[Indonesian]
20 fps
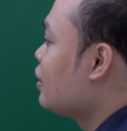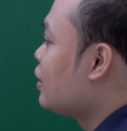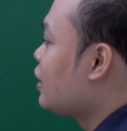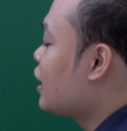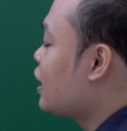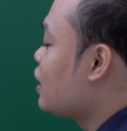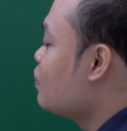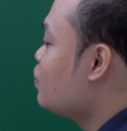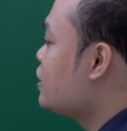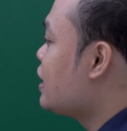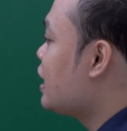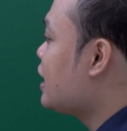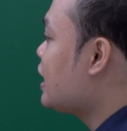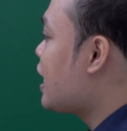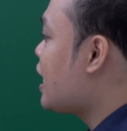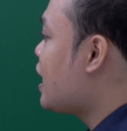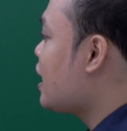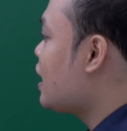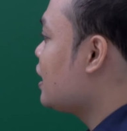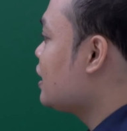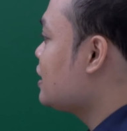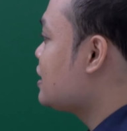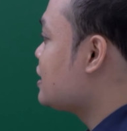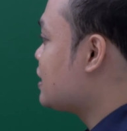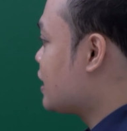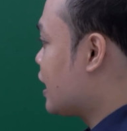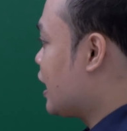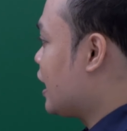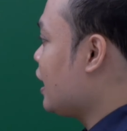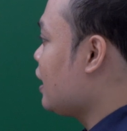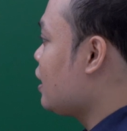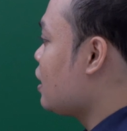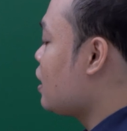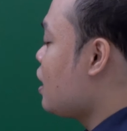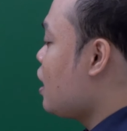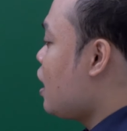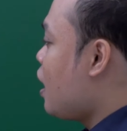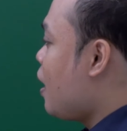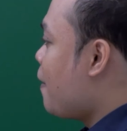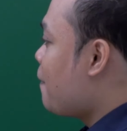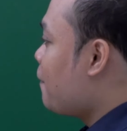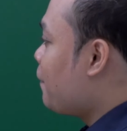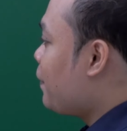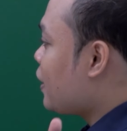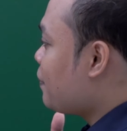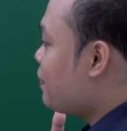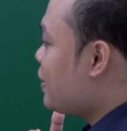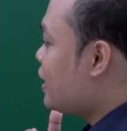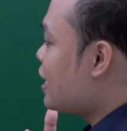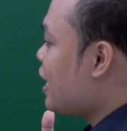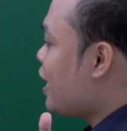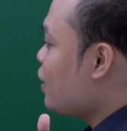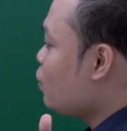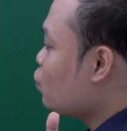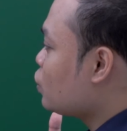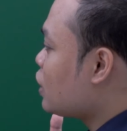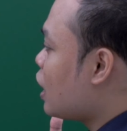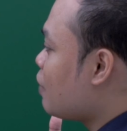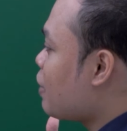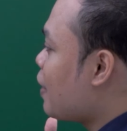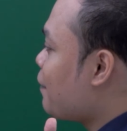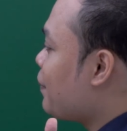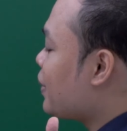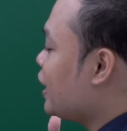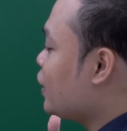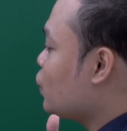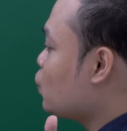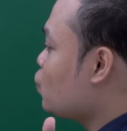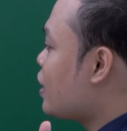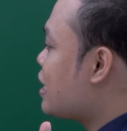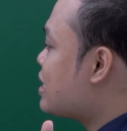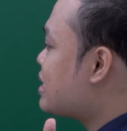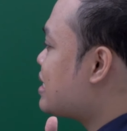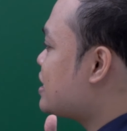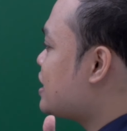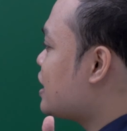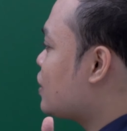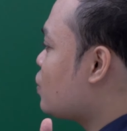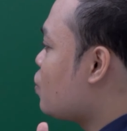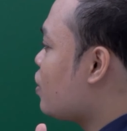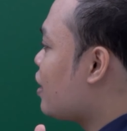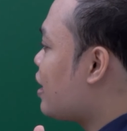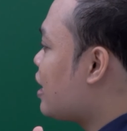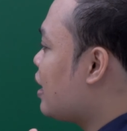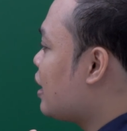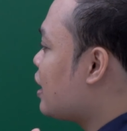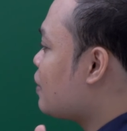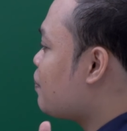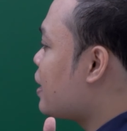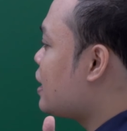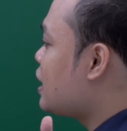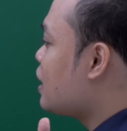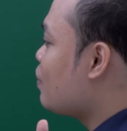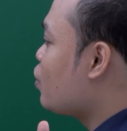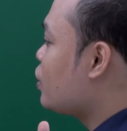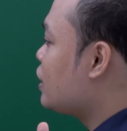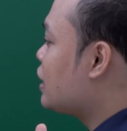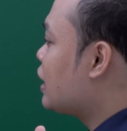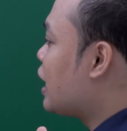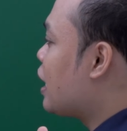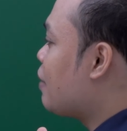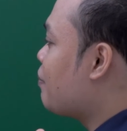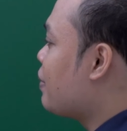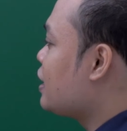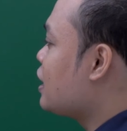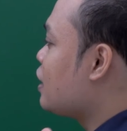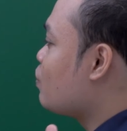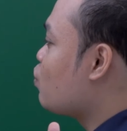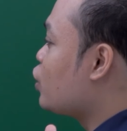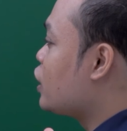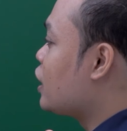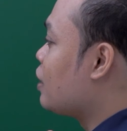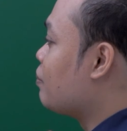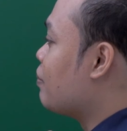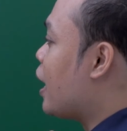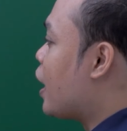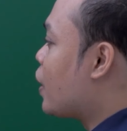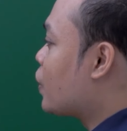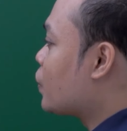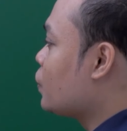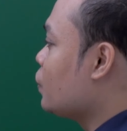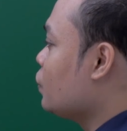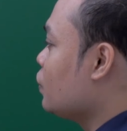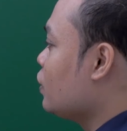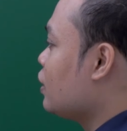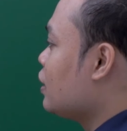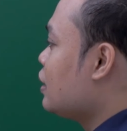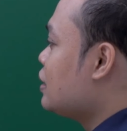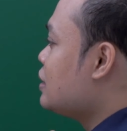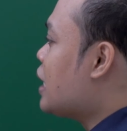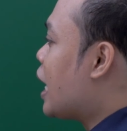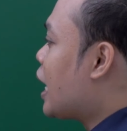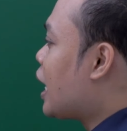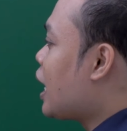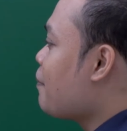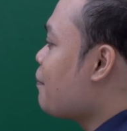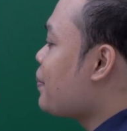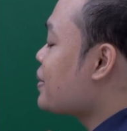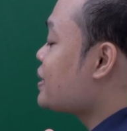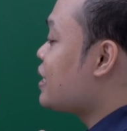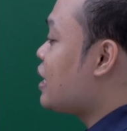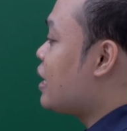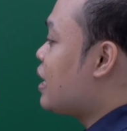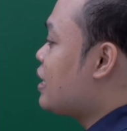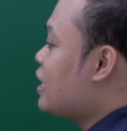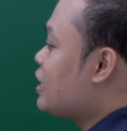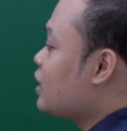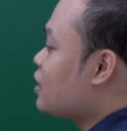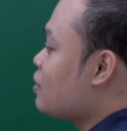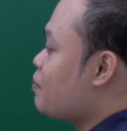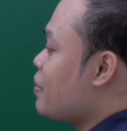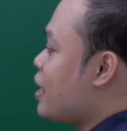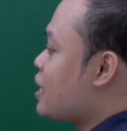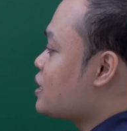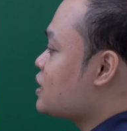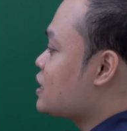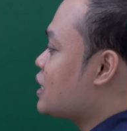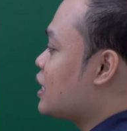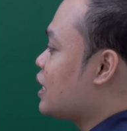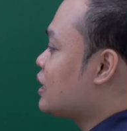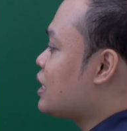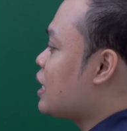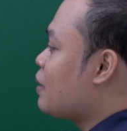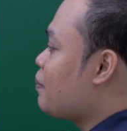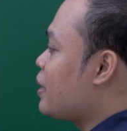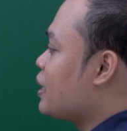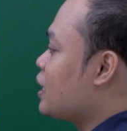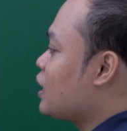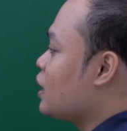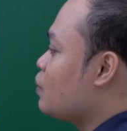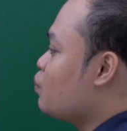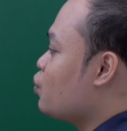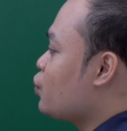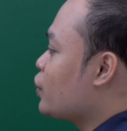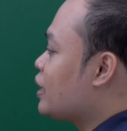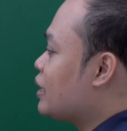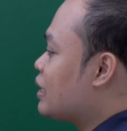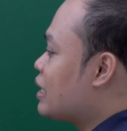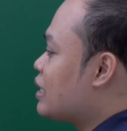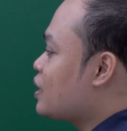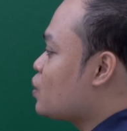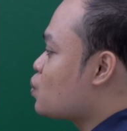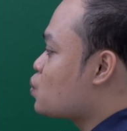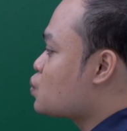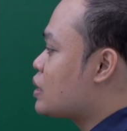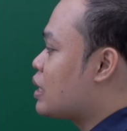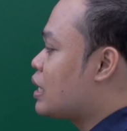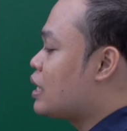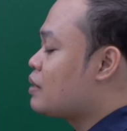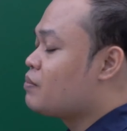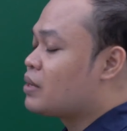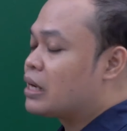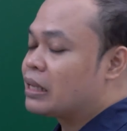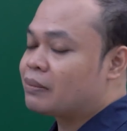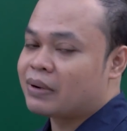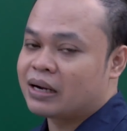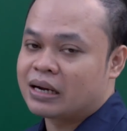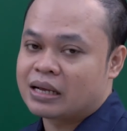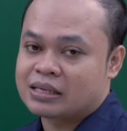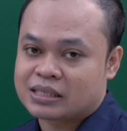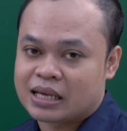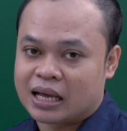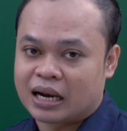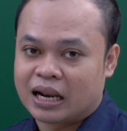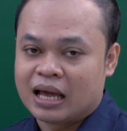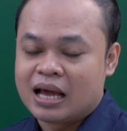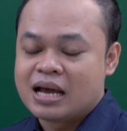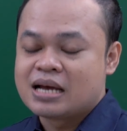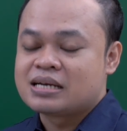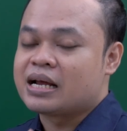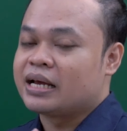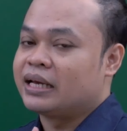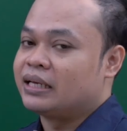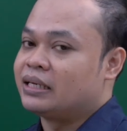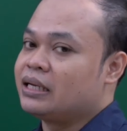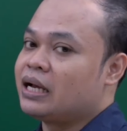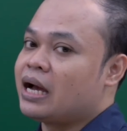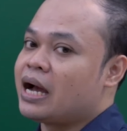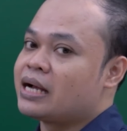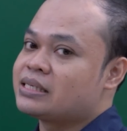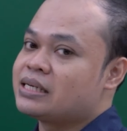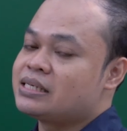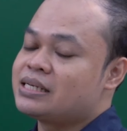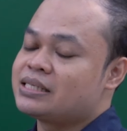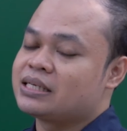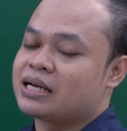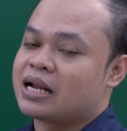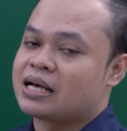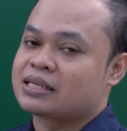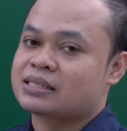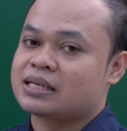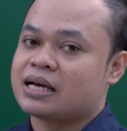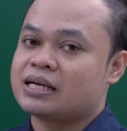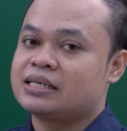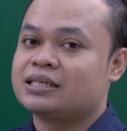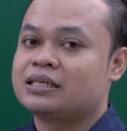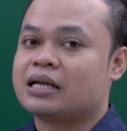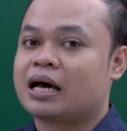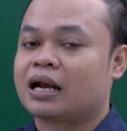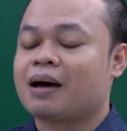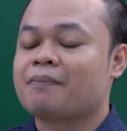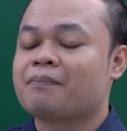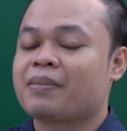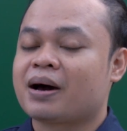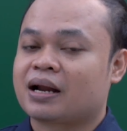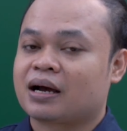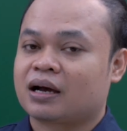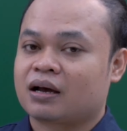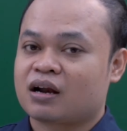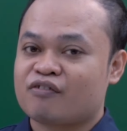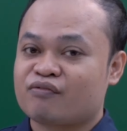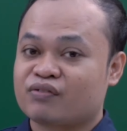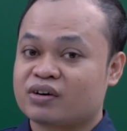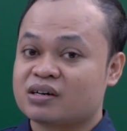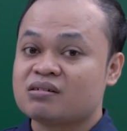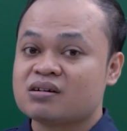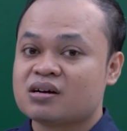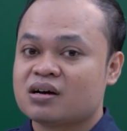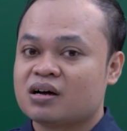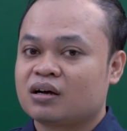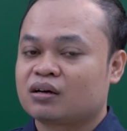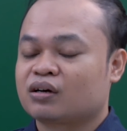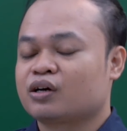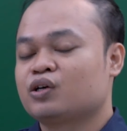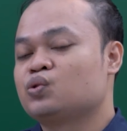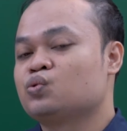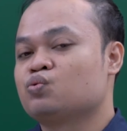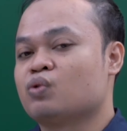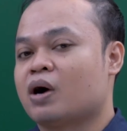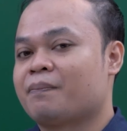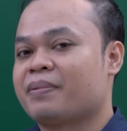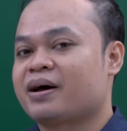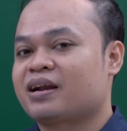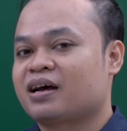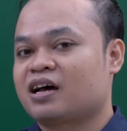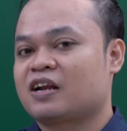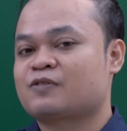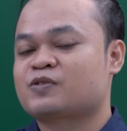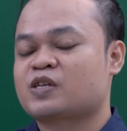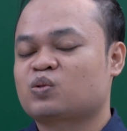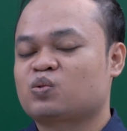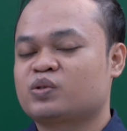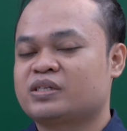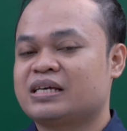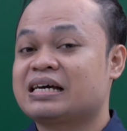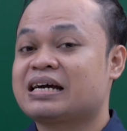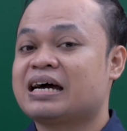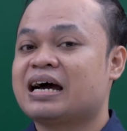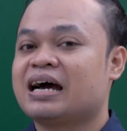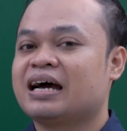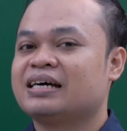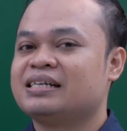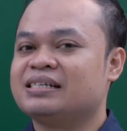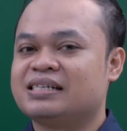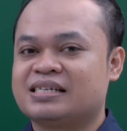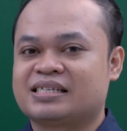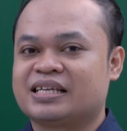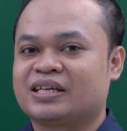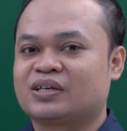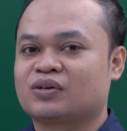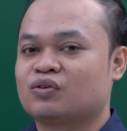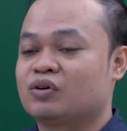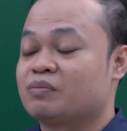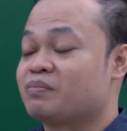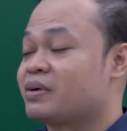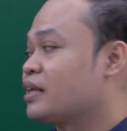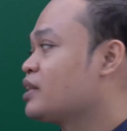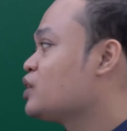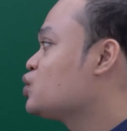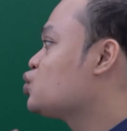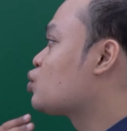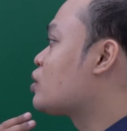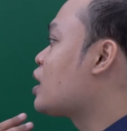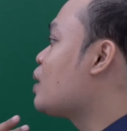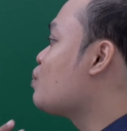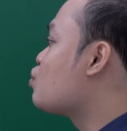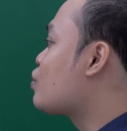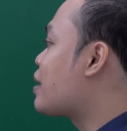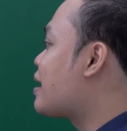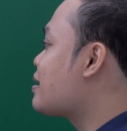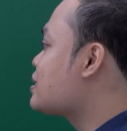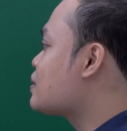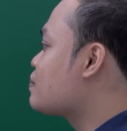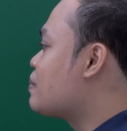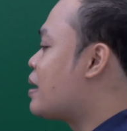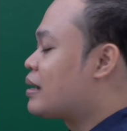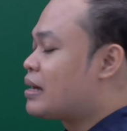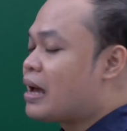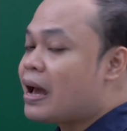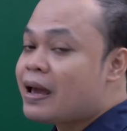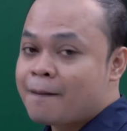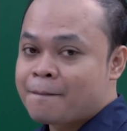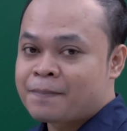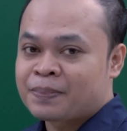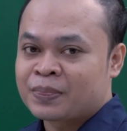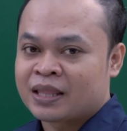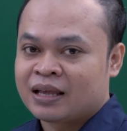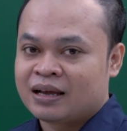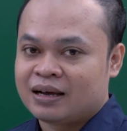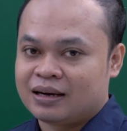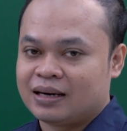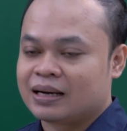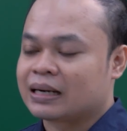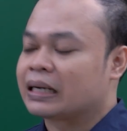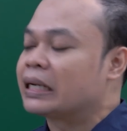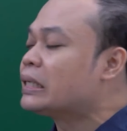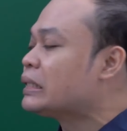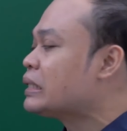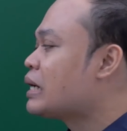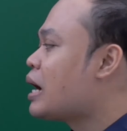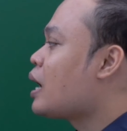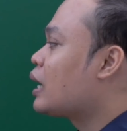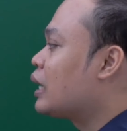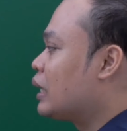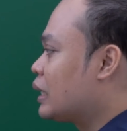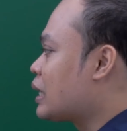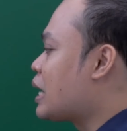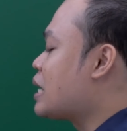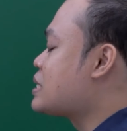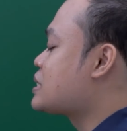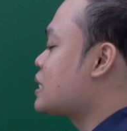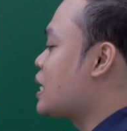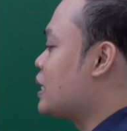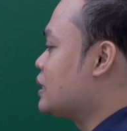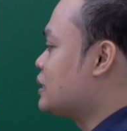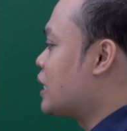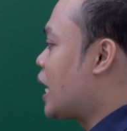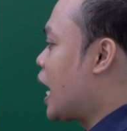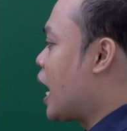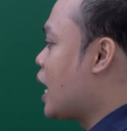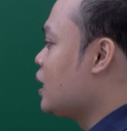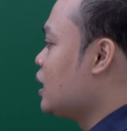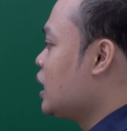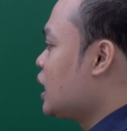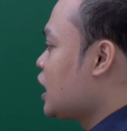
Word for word: Oke, kemudian yang C Perbedaan utama perhitungan risiko kanker pada model lama dan model baru dalam perjalanan ke Mars terletak pada kemungkinan kerusakan berat pada sel. Nah, ini hanya dijelaskan di dalam paragraf ke kedua. Paragraf satunya nggak disinggung. Berarti juga bukan sebagai uh, ring ringkasannya.